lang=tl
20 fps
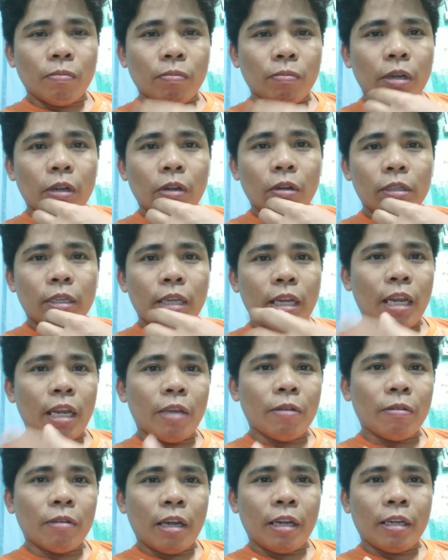ano sila
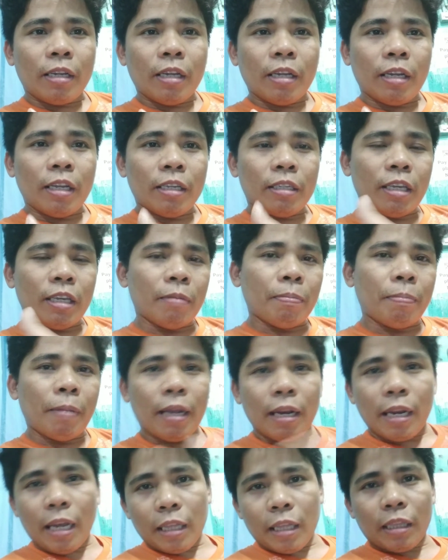yung
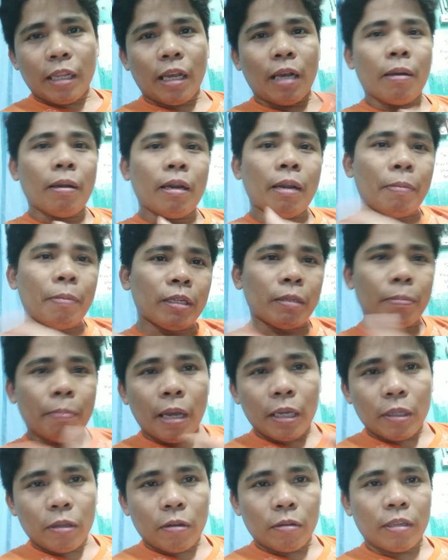nagdi-disinfect lahat ng
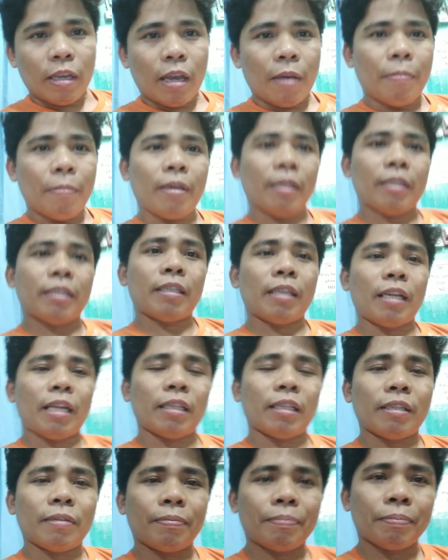labas-pasok sa aming street